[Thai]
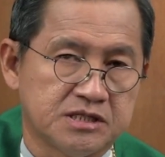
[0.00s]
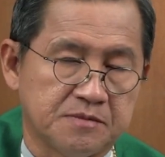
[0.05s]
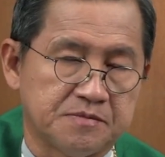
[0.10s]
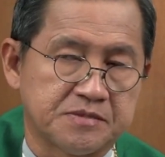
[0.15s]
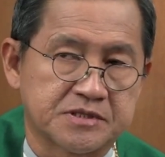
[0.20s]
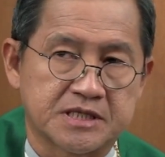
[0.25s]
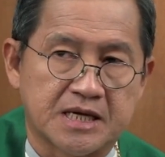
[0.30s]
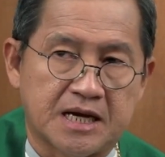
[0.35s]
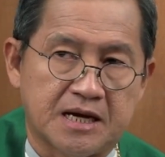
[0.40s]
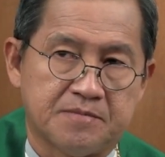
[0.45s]

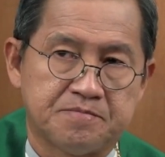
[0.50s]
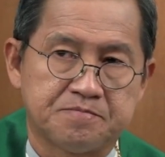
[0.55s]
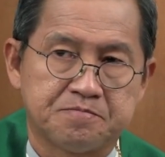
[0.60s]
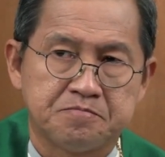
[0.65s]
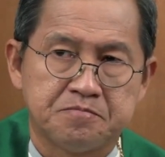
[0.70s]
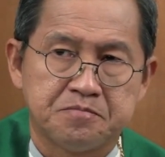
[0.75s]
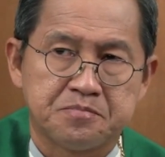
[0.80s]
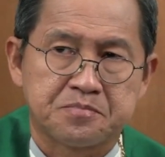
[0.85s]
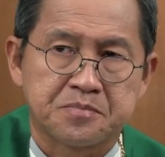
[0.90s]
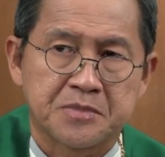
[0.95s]

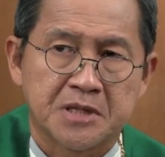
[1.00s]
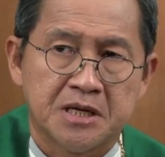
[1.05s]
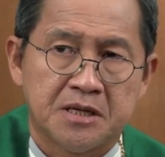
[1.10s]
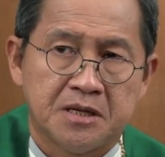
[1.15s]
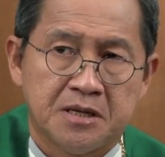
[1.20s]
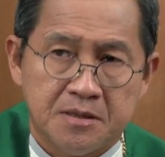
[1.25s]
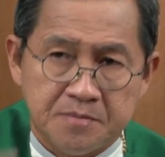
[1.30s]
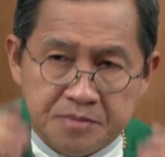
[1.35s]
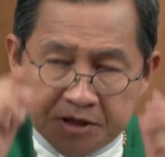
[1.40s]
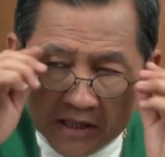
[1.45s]

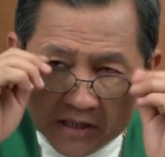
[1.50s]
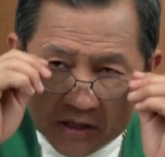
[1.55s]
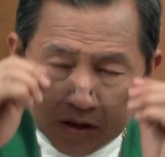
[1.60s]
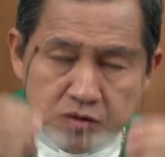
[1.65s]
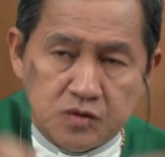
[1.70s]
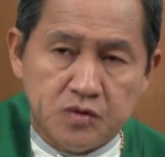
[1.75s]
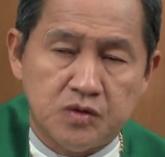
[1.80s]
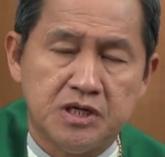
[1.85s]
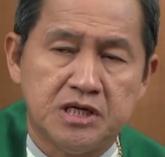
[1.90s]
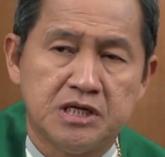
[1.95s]
123 เพลงส
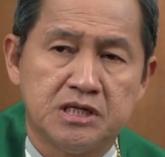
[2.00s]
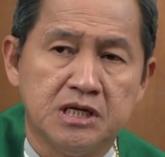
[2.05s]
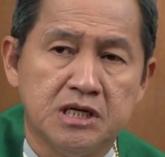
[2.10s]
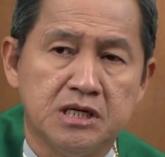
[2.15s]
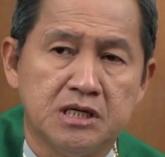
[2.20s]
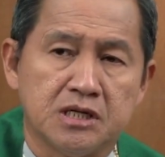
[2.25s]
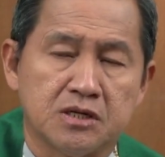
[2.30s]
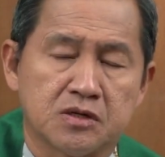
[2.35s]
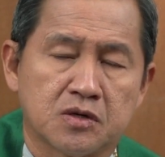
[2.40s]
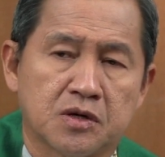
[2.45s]
ดุดี
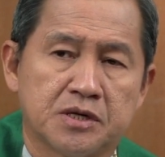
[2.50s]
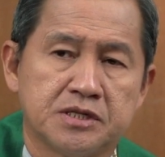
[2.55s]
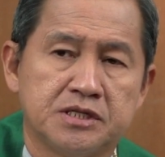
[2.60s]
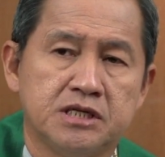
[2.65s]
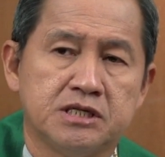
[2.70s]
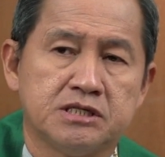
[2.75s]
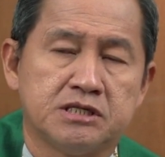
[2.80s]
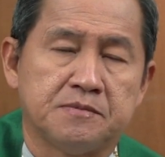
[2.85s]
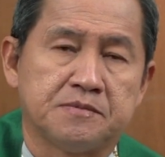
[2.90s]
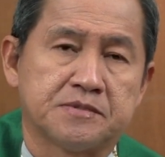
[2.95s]
ที่
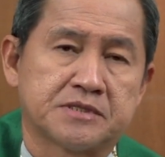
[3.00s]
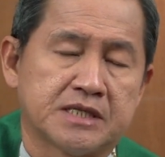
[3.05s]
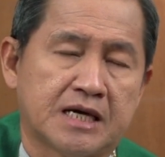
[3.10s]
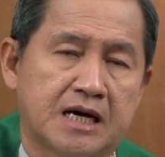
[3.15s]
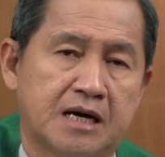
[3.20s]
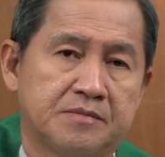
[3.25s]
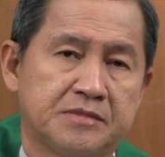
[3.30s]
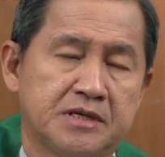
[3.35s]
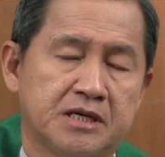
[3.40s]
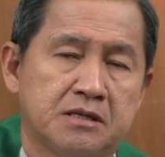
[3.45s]

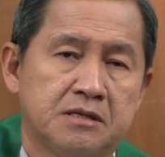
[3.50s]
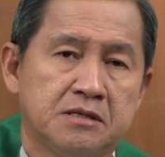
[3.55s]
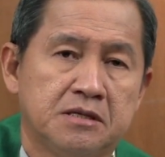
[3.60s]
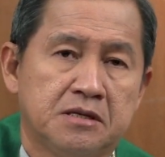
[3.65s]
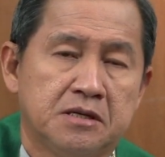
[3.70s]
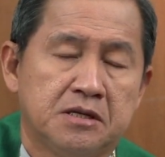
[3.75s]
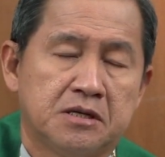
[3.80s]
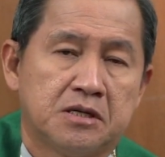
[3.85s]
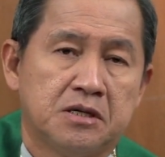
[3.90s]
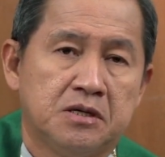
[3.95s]
123เนี่ย
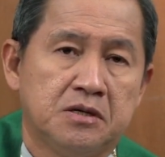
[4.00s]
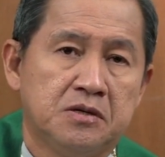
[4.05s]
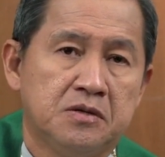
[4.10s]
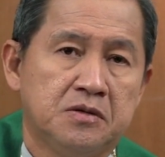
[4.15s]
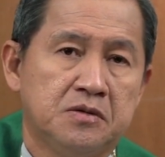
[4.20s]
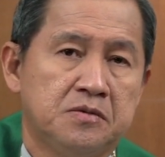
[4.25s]
เขา